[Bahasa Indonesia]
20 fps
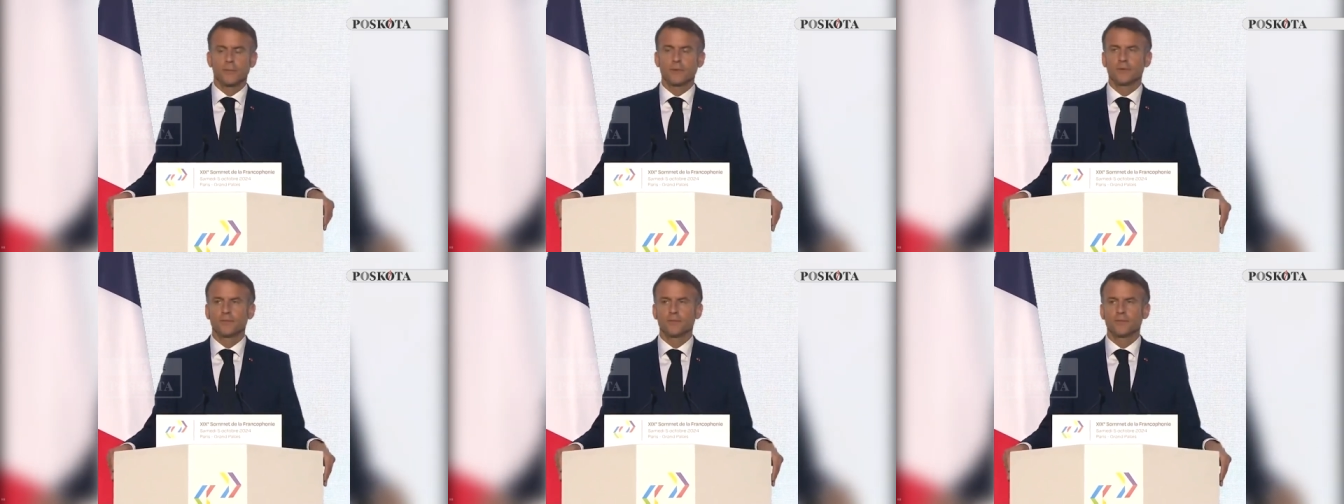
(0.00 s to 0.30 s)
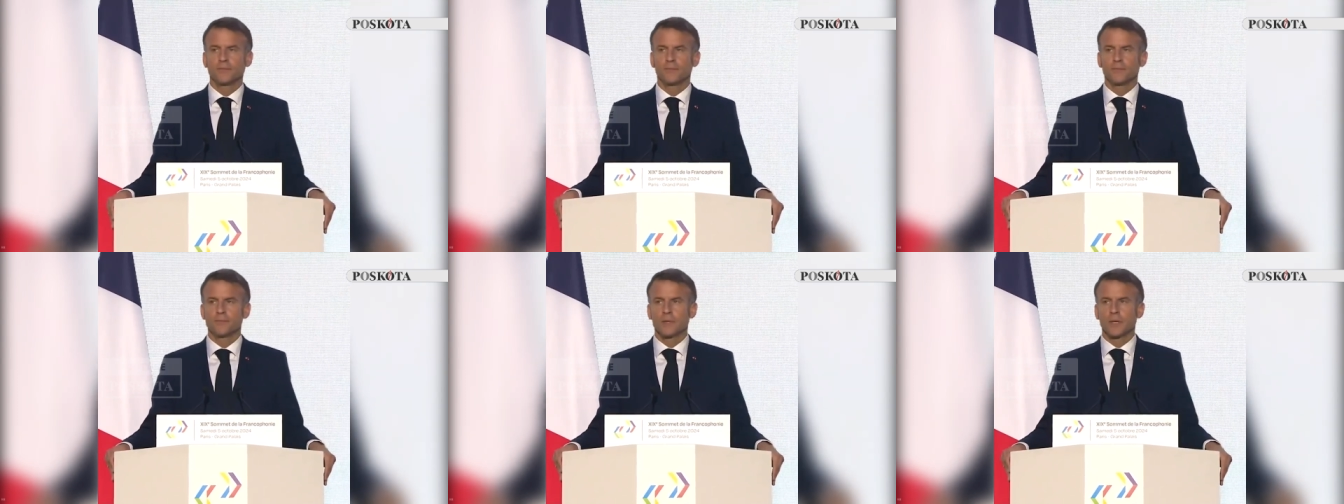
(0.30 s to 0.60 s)
dan
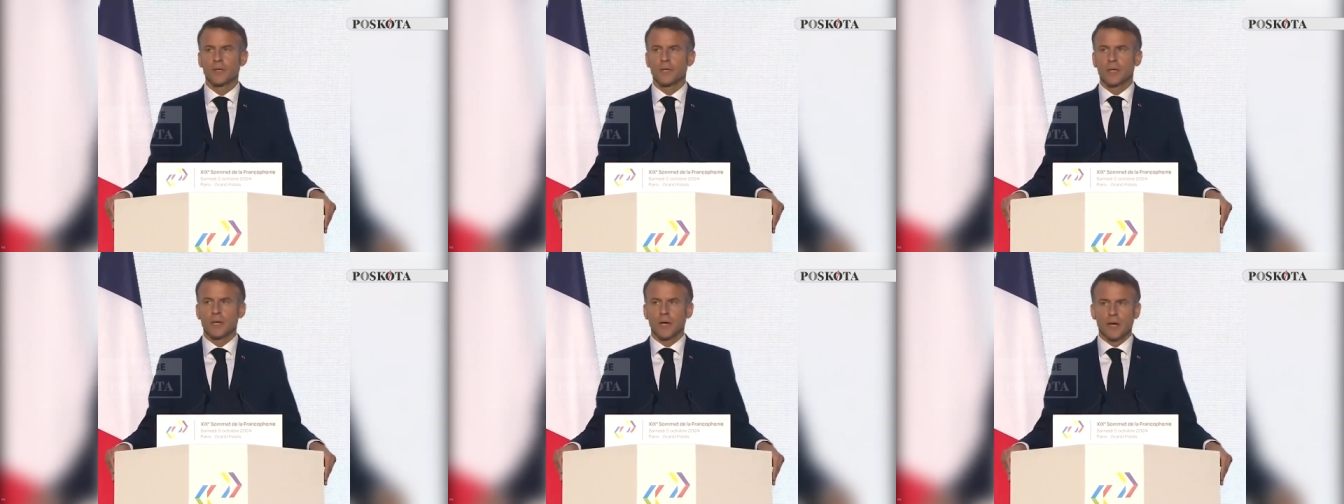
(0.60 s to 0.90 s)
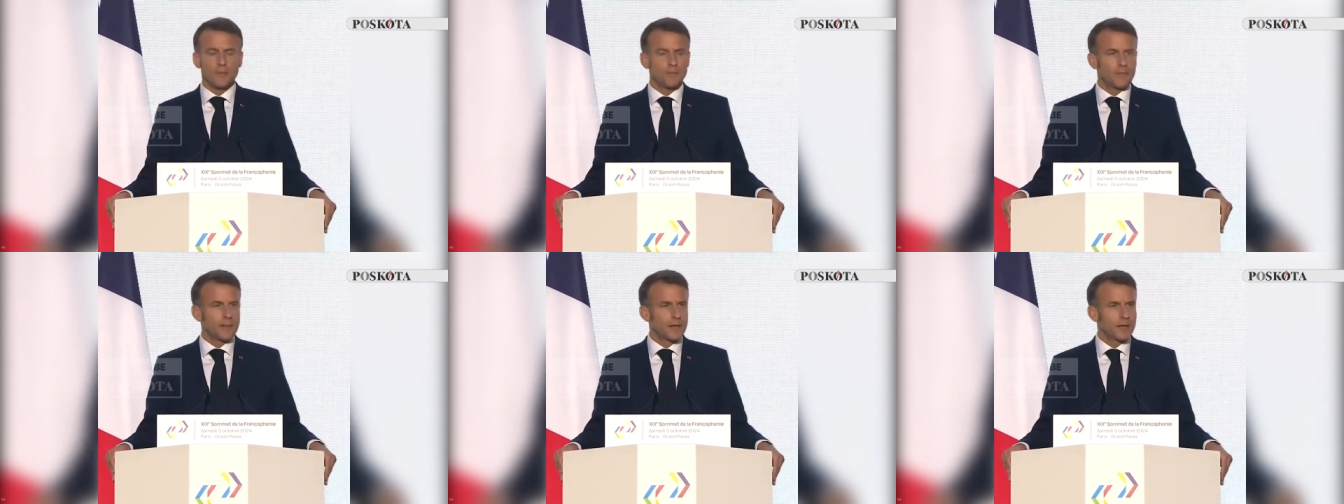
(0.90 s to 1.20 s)

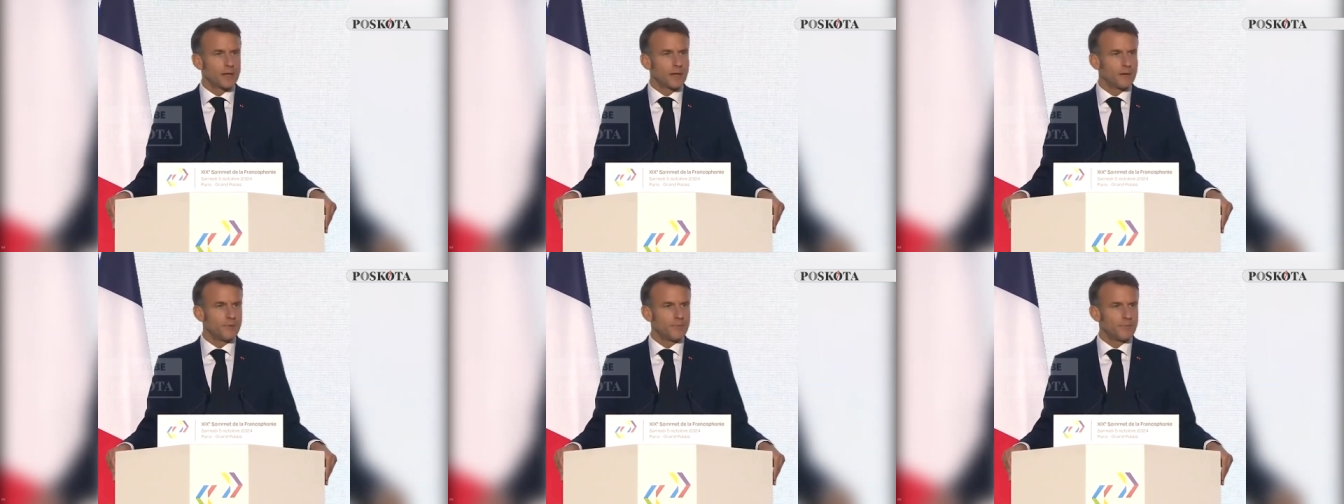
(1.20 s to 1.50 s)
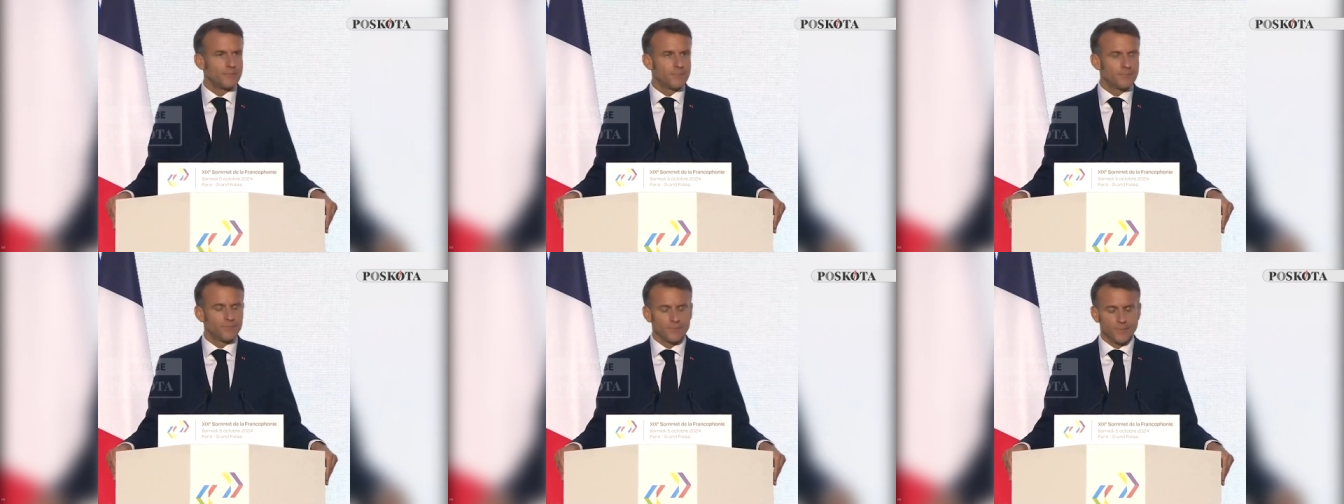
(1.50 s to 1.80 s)
meyakinkan Netanyahu
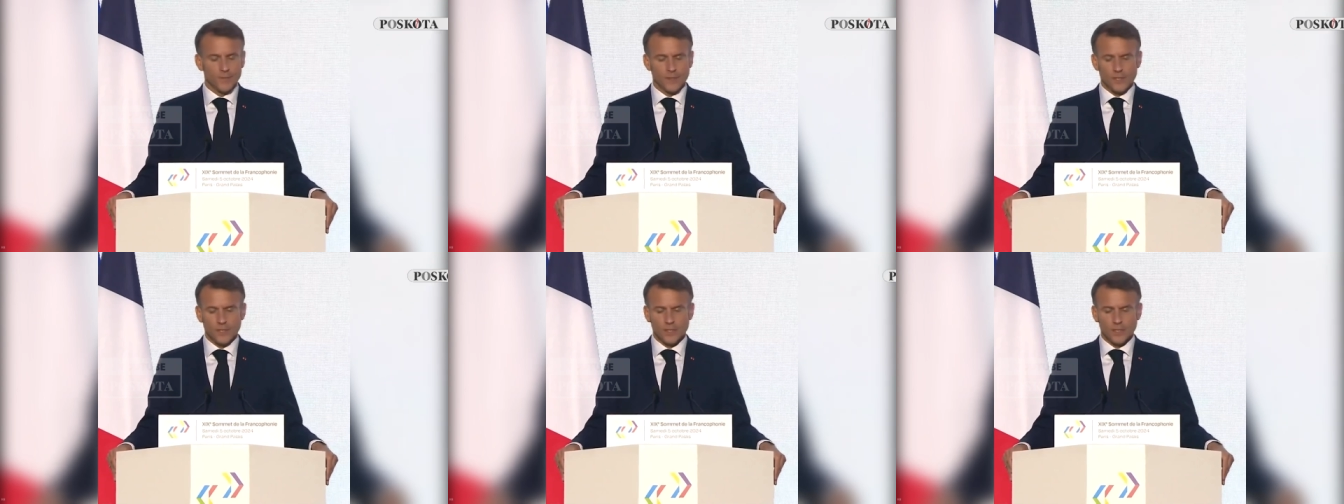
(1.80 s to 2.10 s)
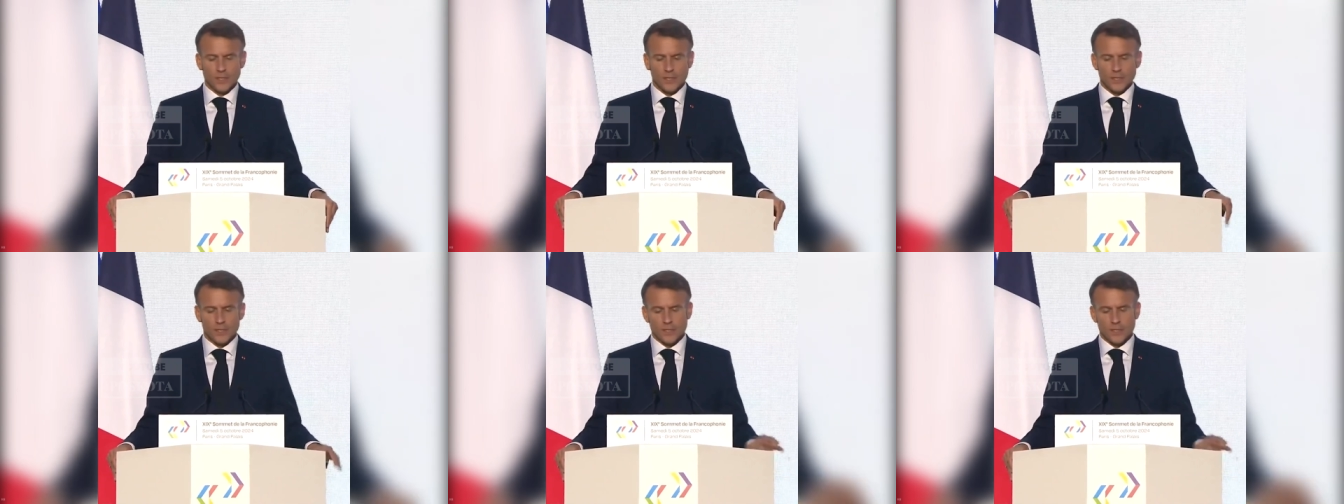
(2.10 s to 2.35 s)
bahwa telah tiba